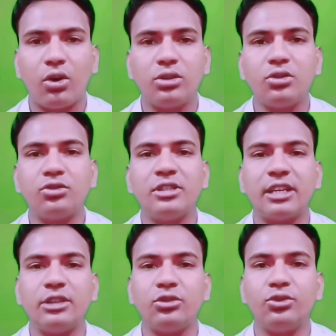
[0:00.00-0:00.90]
और दोस्तों
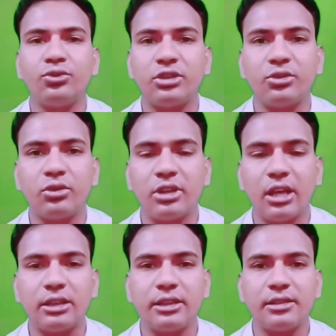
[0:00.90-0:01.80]
इसके जो यूसेज होते
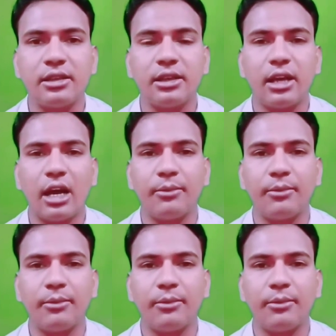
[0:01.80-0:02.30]
हैं जैसे कि